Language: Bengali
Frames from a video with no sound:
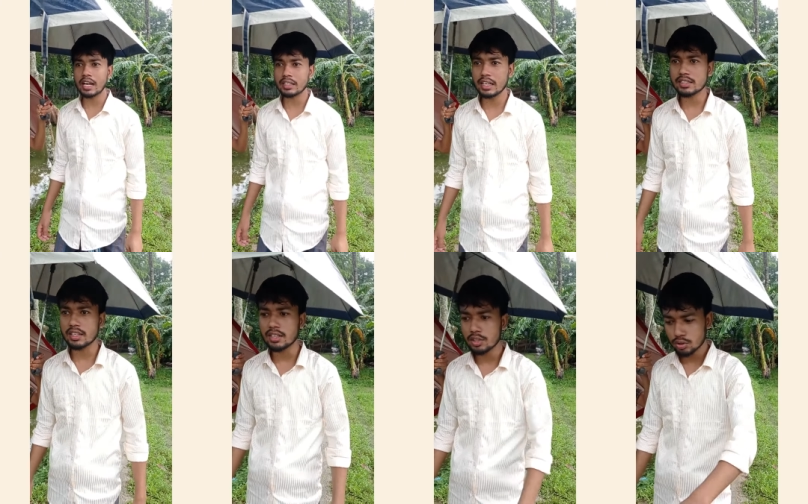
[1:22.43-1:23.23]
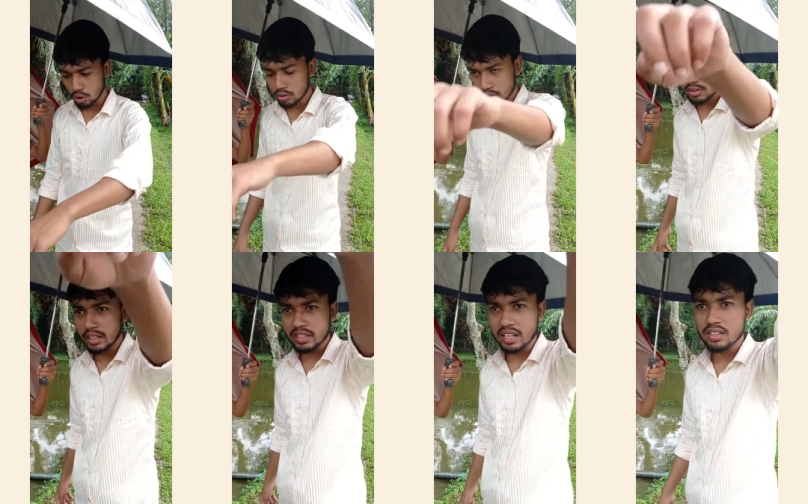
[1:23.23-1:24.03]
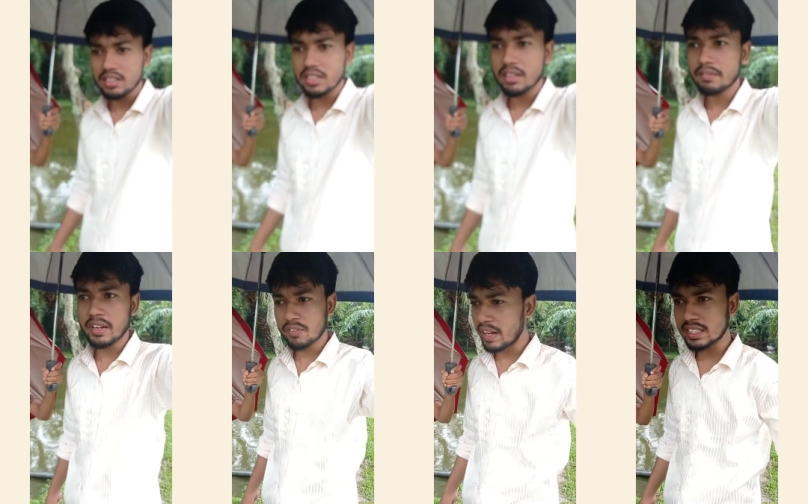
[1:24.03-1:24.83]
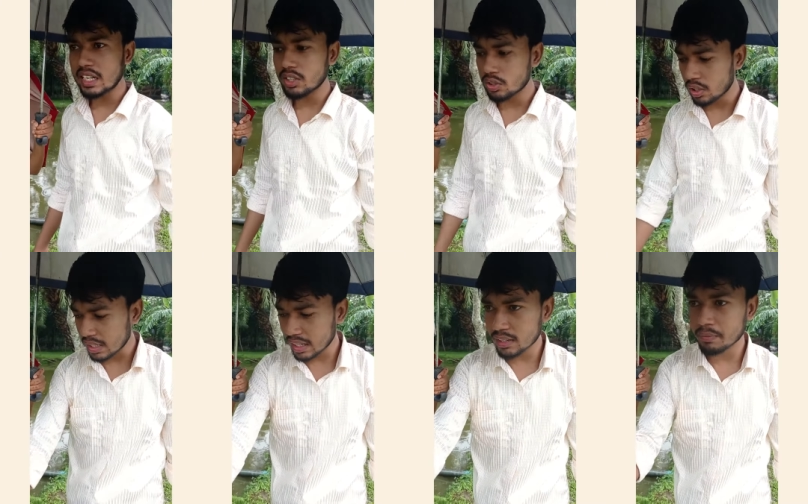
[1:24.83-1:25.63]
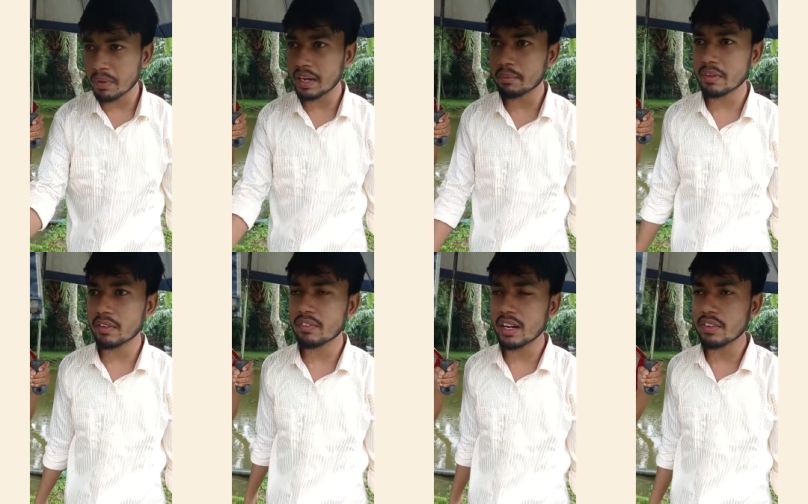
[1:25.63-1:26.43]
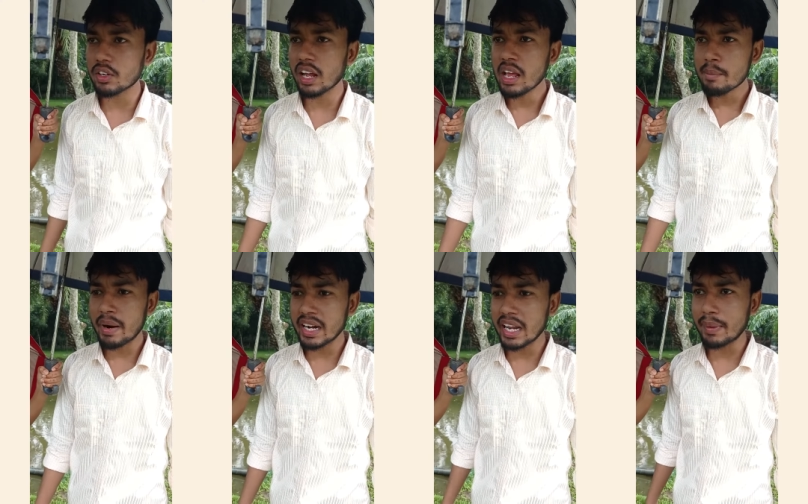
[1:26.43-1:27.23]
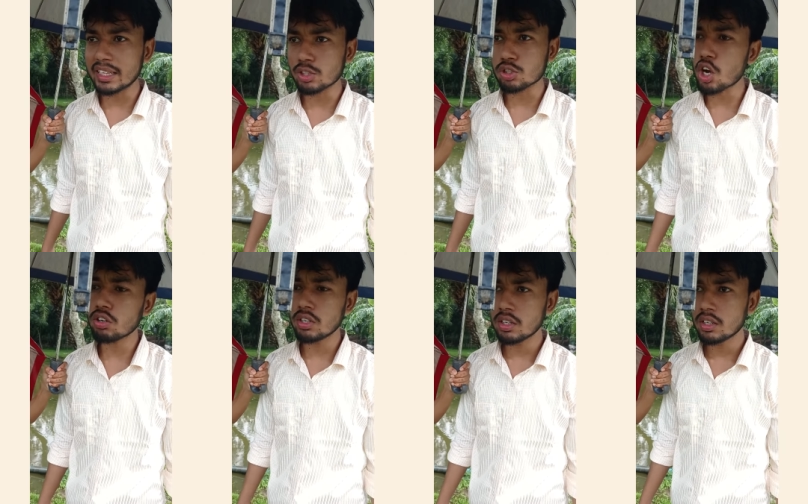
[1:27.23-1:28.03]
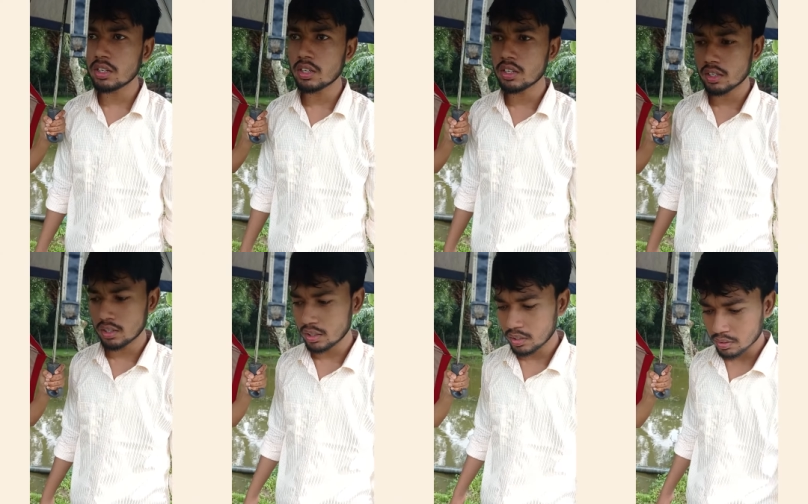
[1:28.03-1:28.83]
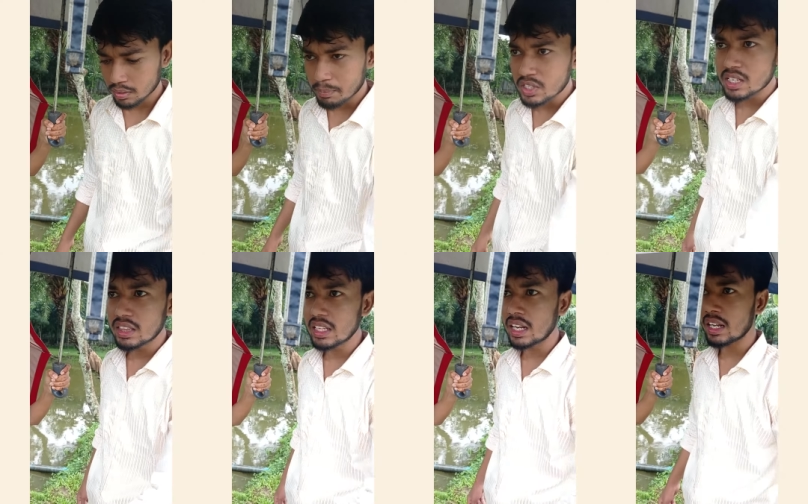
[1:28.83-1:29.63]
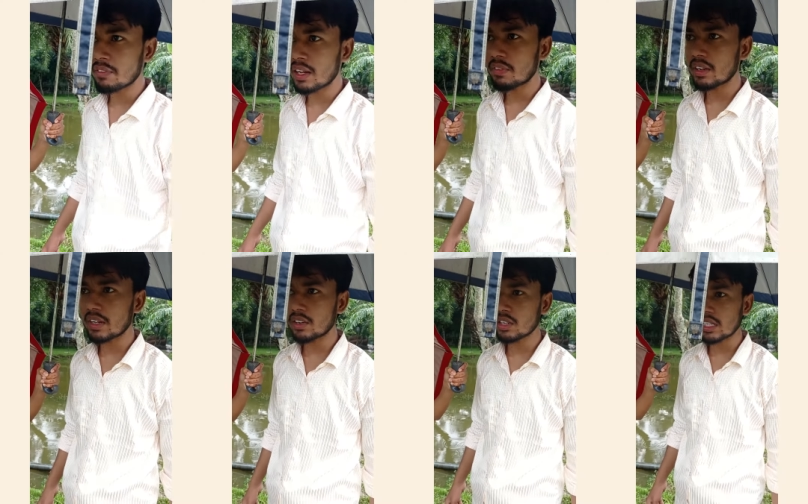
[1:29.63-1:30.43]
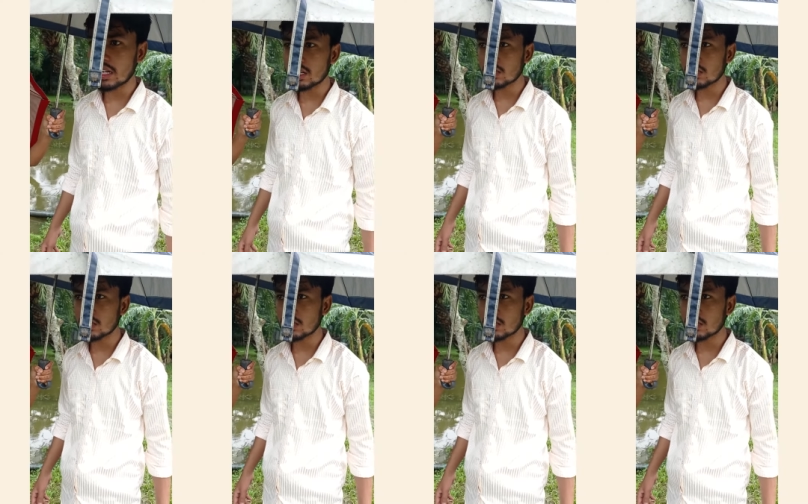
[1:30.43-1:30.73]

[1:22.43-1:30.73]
কার কি আছে সর জানতে যা এখানে পাঁক জারা দেওয়ার জায়গা মারি ডাবা আলতাছ সর বৃষ্টির জায়গা